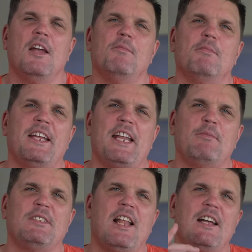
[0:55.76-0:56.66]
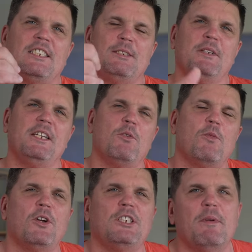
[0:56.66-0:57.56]
Mein Name ist Lars, ich bin hier, um
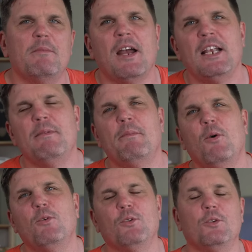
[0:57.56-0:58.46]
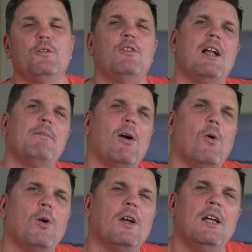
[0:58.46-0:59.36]
euch mit meinem Mehrpunkt und vor allem
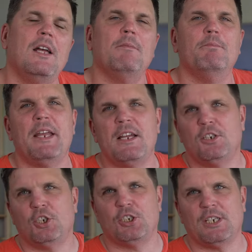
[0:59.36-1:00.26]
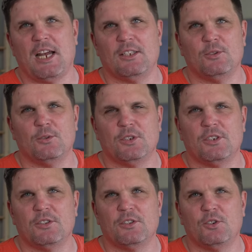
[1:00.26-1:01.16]
auch mehr
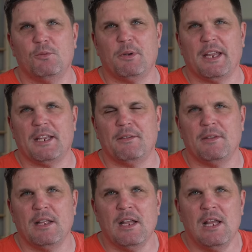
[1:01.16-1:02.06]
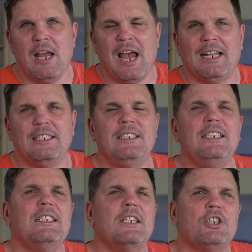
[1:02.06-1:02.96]
Status zu bringen. An
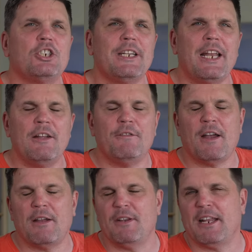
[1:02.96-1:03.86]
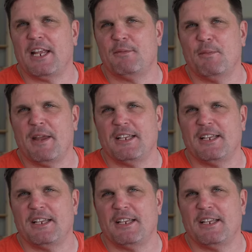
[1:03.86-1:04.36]
dieser Stelle fangen wir direkt mit dem